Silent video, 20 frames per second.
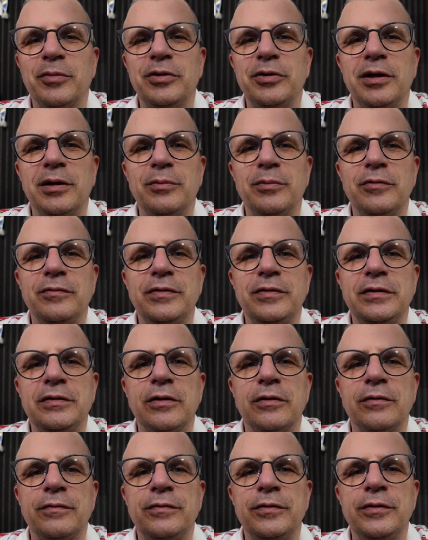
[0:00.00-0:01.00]
mojemu
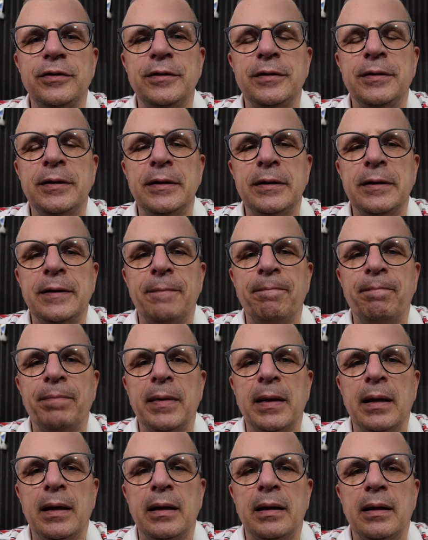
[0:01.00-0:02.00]
widzowi
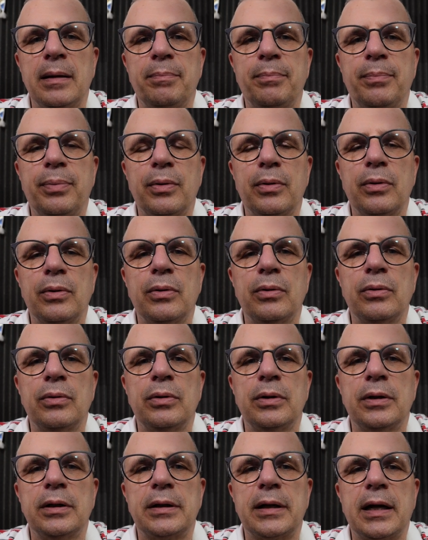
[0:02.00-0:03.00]

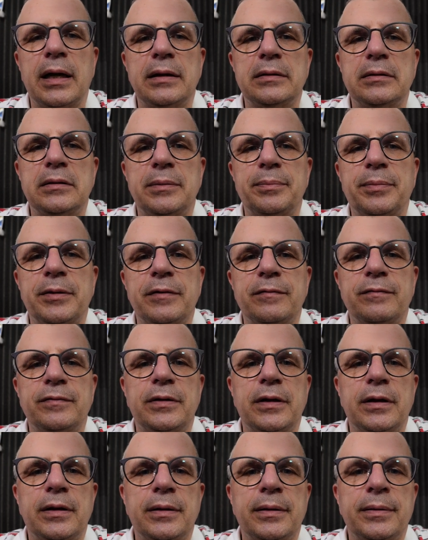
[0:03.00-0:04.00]
poradzę,
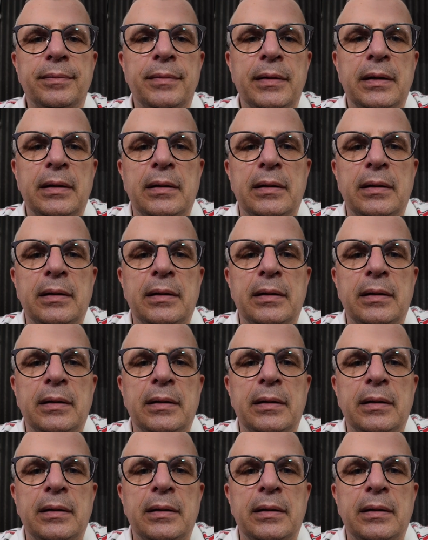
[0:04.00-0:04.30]
prawda?